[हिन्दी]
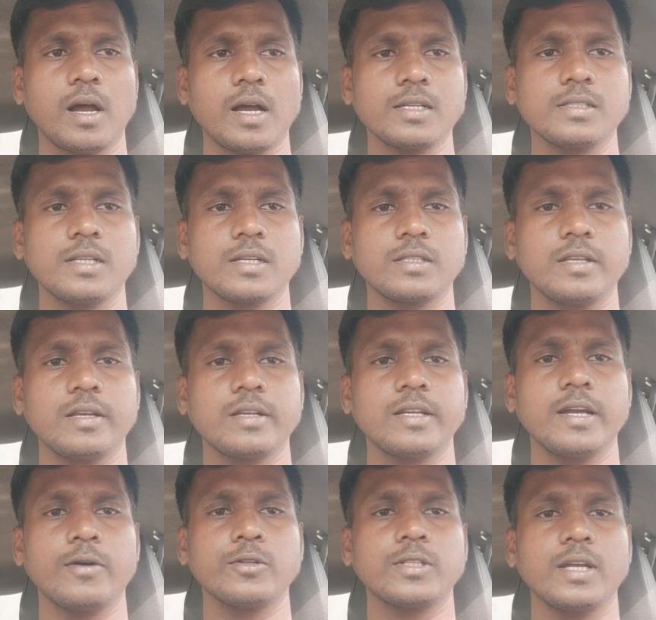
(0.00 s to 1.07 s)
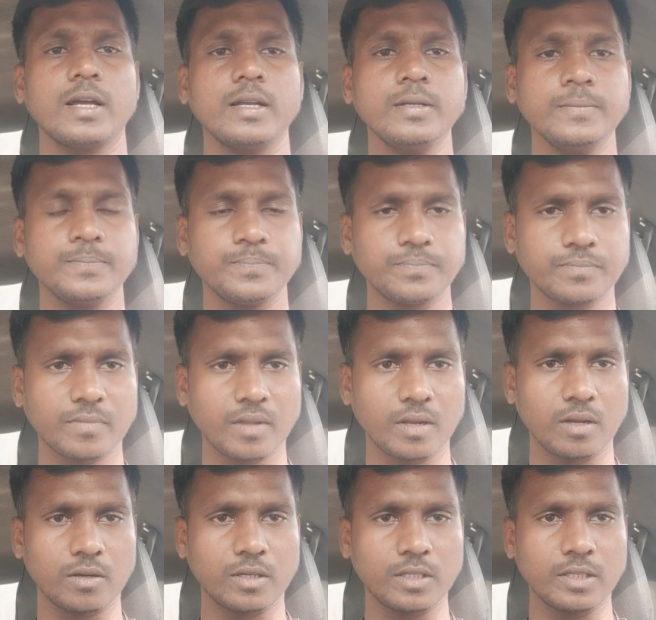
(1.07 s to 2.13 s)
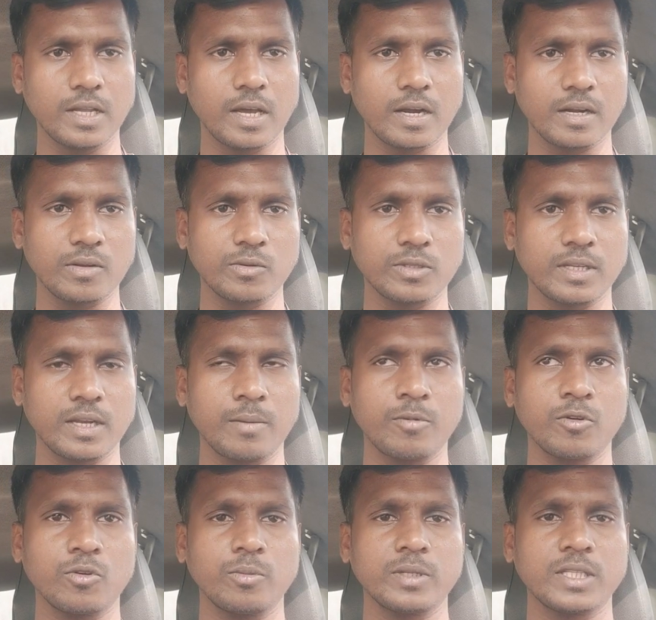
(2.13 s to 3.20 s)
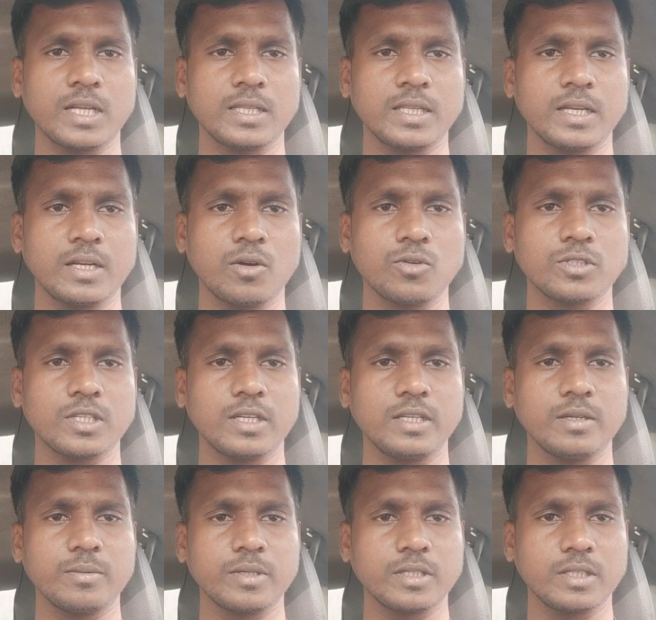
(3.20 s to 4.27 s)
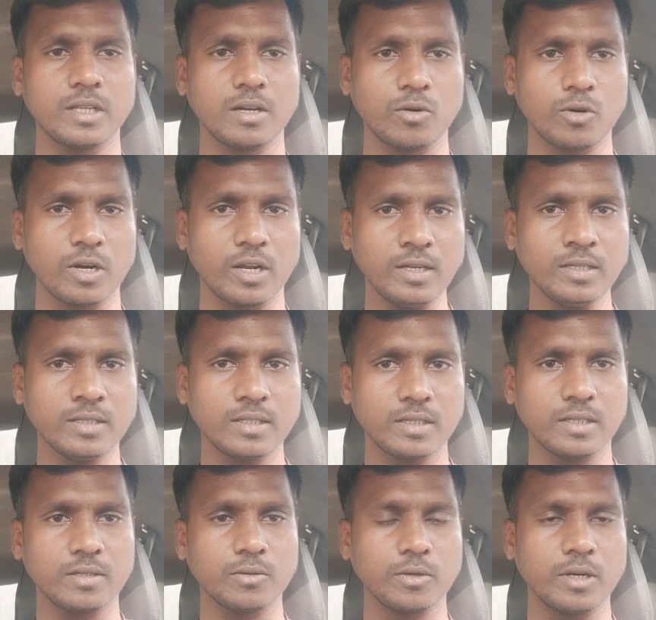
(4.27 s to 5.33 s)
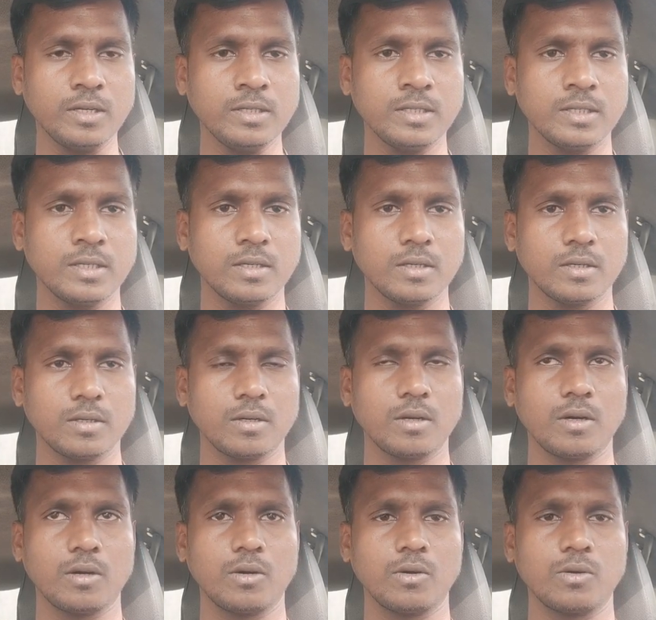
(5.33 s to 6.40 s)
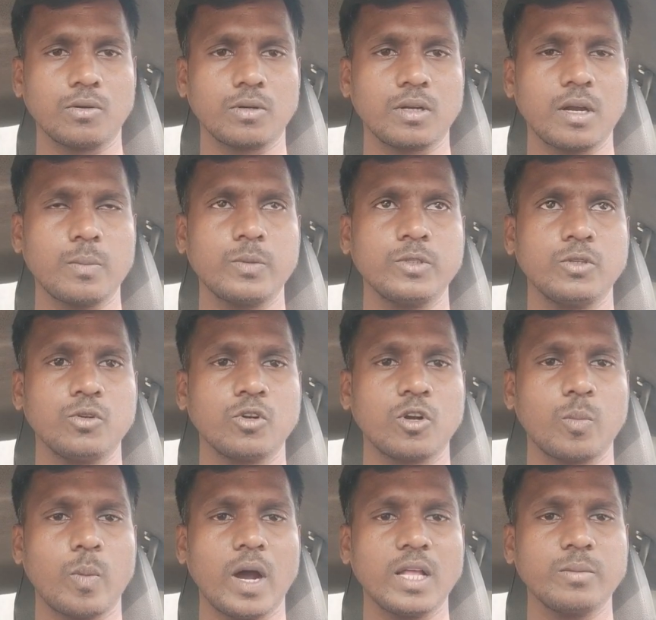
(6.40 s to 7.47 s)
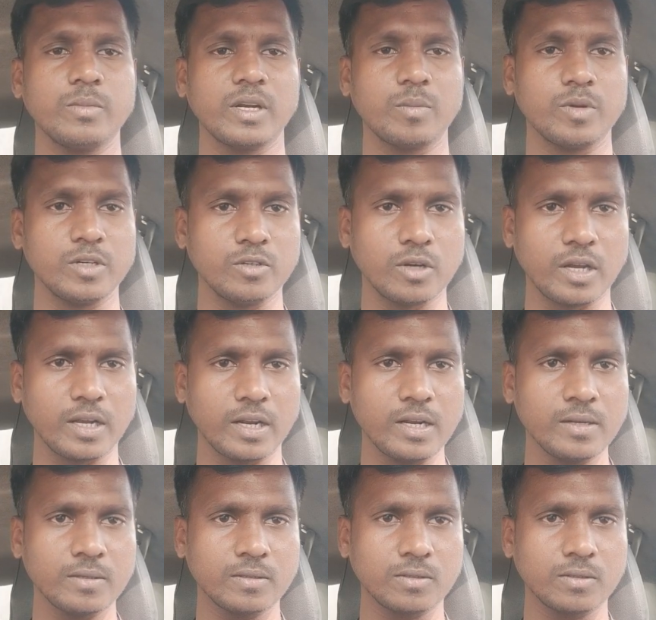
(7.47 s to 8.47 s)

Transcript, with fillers: आज देखते हैं क्या होता है कितना अर्निंग होता है आप लोग को बताते हैं कौन सा एरिया में कितना हो रहा है नहीं हो रहा है और काफ़ी दिनों के बाद मेरा वीडियो आएगा